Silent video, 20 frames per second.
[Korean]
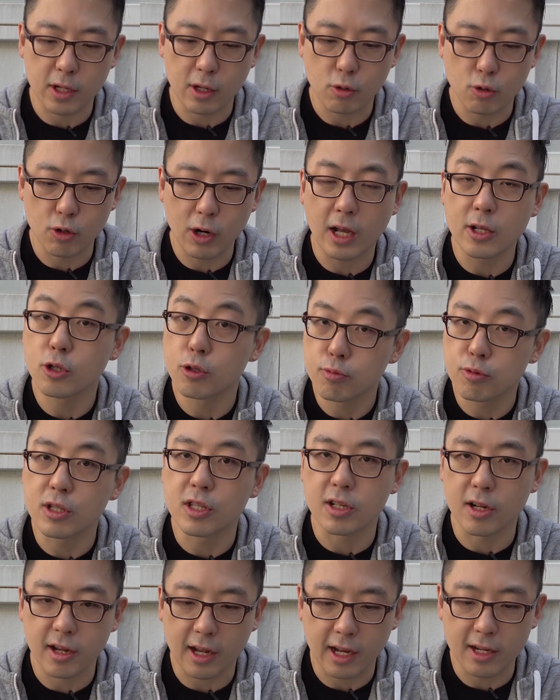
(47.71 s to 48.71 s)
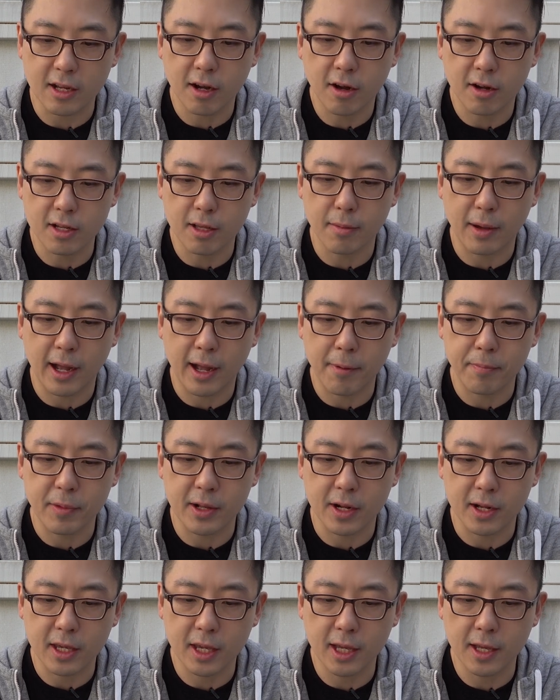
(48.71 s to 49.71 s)
꿀 한 스푼 들어가는 허니 맛
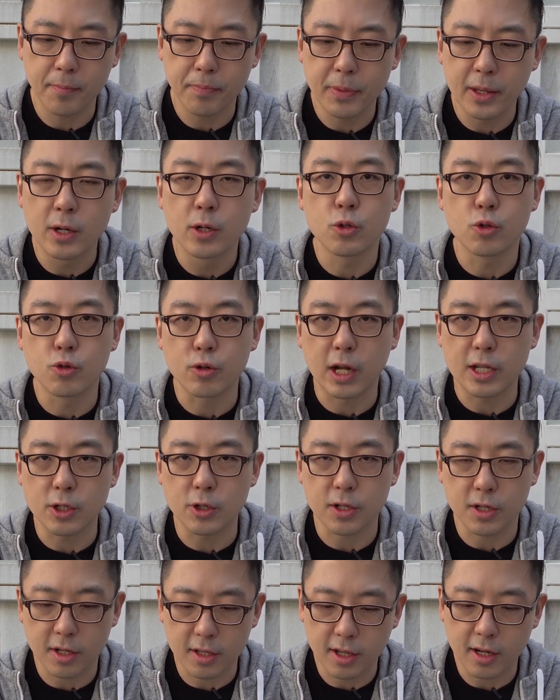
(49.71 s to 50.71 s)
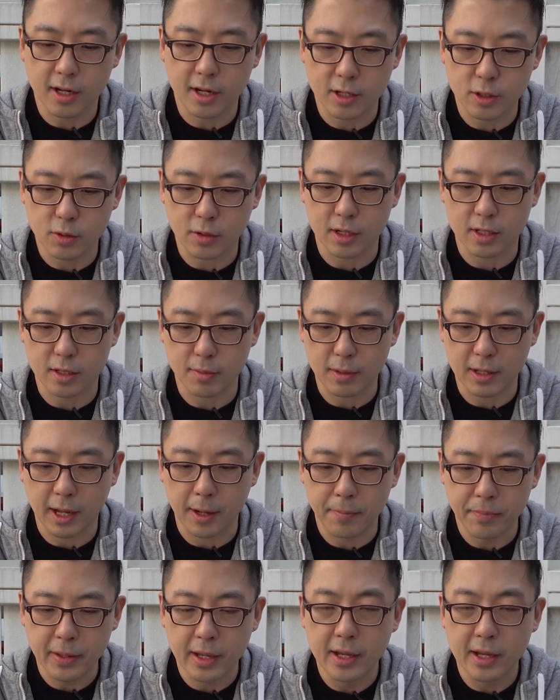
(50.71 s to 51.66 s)
이렇게 두 가지로 선택을 할 수가 있습니다